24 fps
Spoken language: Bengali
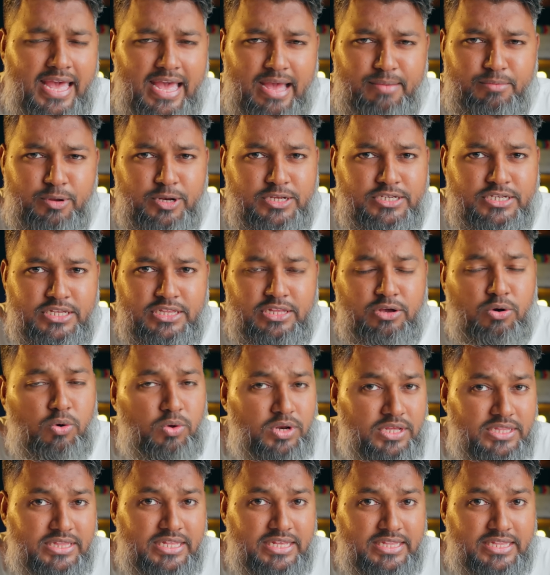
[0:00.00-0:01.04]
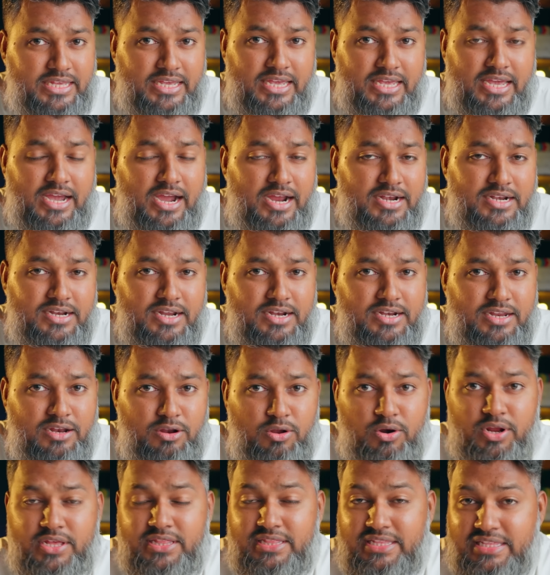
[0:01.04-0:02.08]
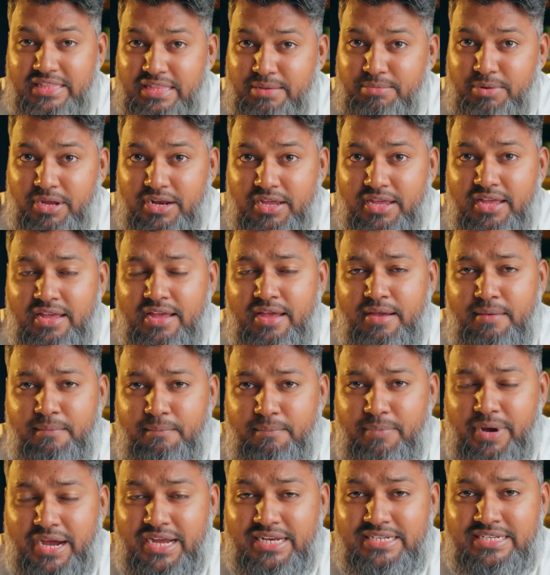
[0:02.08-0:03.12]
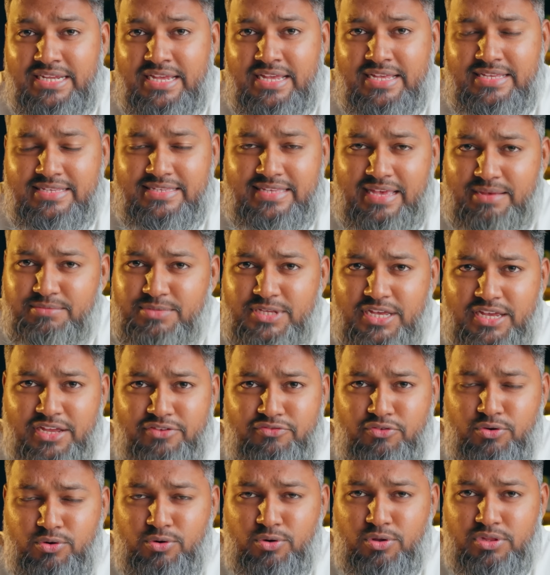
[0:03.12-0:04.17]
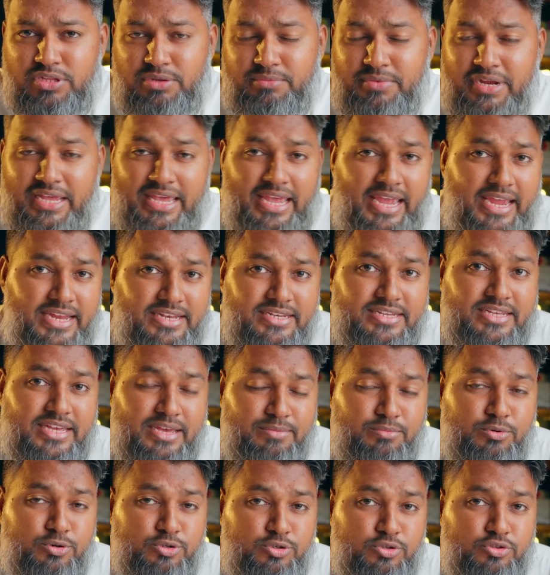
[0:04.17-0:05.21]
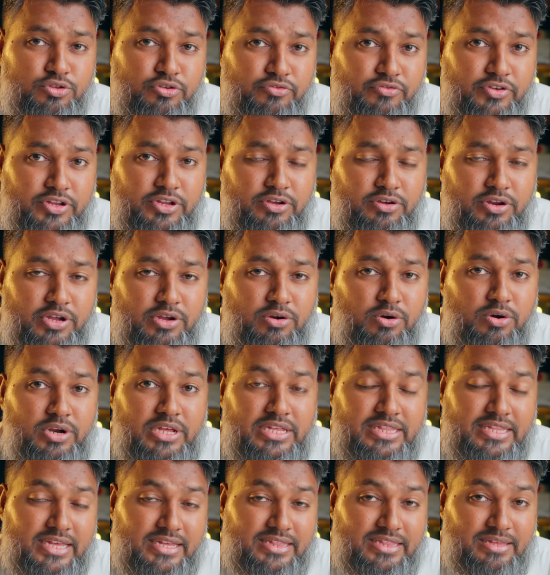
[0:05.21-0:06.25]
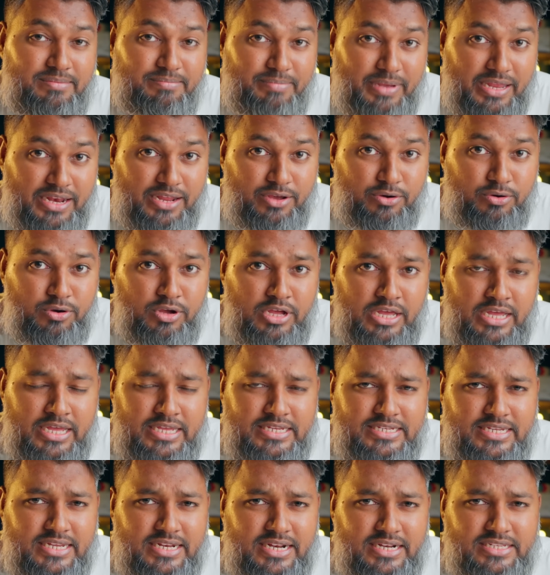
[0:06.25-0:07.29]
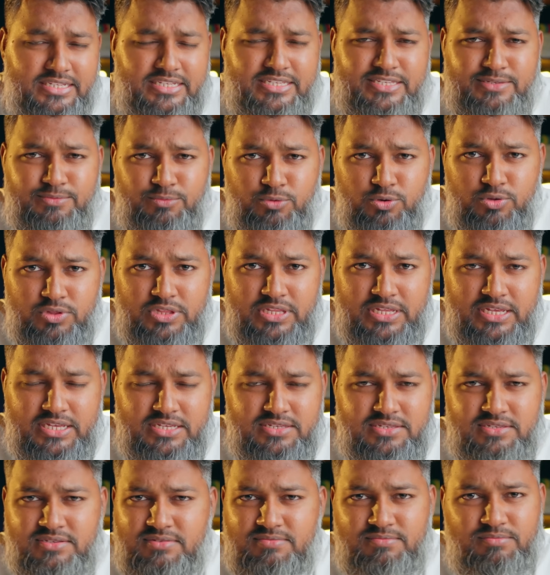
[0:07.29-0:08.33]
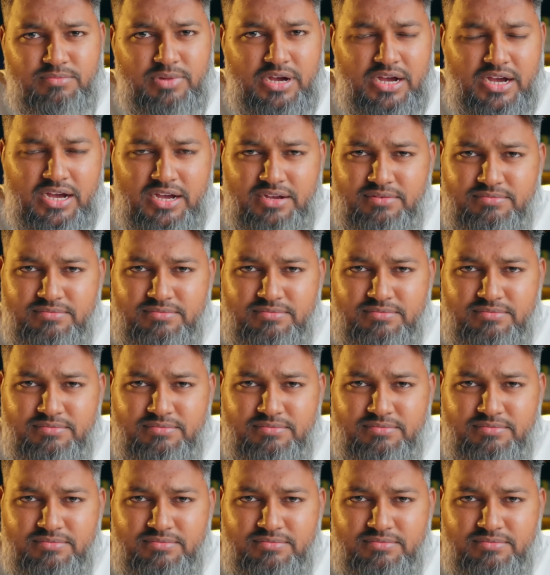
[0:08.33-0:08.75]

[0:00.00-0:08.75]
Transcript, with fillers: অ্যাপলের সাথে অনেক দিক থেকে হাড্ডাহাড্ডি লড়াই দিতে পারে বাট স্যামসাংয়ের ফোনগুলোতে আমরা এইট কে পর্যন্ত ভিডিও রেকর্ডিং দেখতে পেলেও সেটার যে স্মুথনেস বা